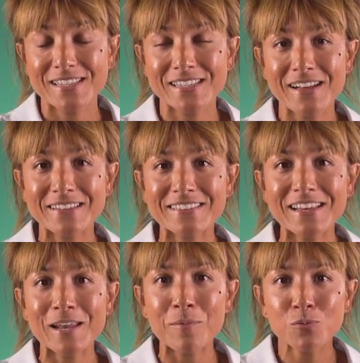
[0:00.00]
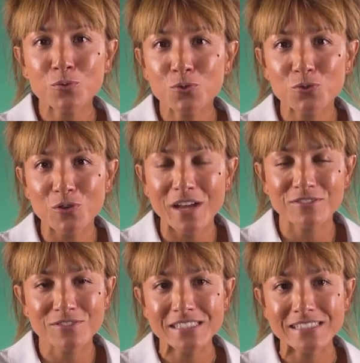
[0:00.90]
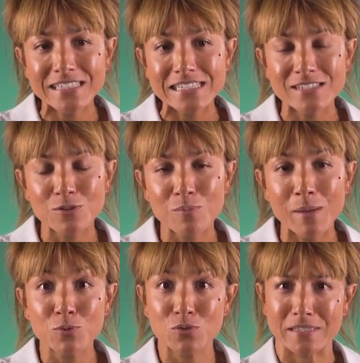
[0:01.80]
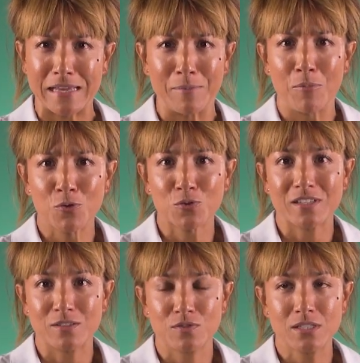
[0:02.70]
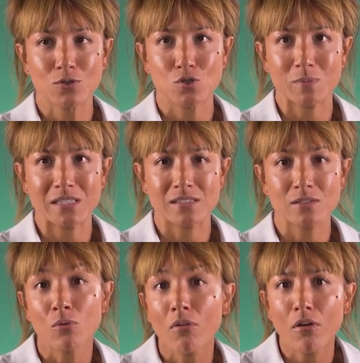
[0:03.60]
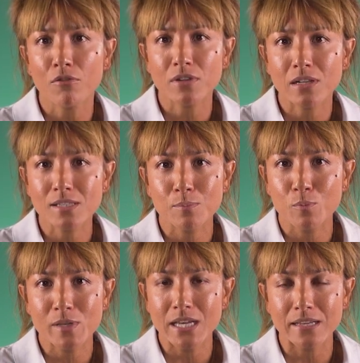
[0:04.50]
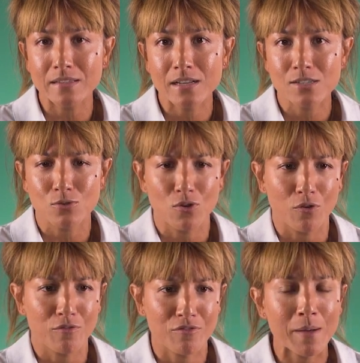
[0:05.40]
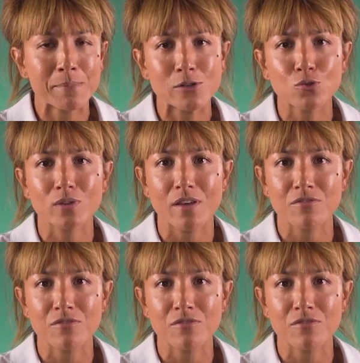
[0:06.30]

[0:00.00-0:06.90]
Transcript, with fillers: J'ai un tel amour de la vie et je m'amuse tellement dans cette vie que je m'étais dit non, en fait là, ça peut pas s'arrêter là, j'ai encore 20 000 trucs à